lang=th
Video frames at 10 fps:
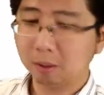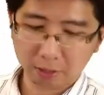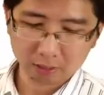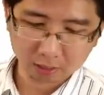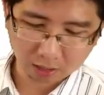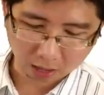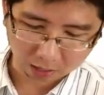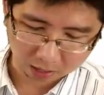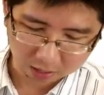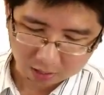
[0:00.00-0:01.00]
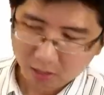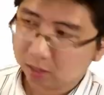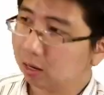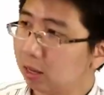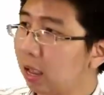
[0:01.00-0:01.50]
เพชเชอร์หลักอ่ะเส
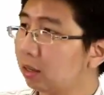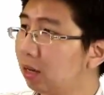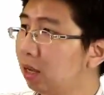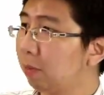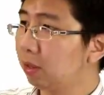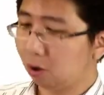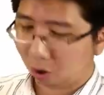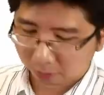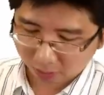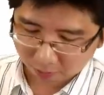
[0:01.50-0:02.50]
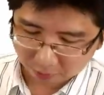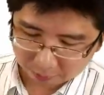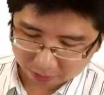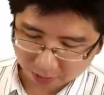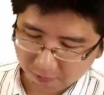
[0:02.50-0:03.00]
ร็จแล้วจาก1 ไป 2เป็นไงวิ่งไป
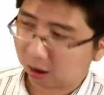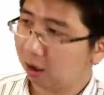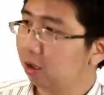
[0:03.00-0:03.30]
ไงวะ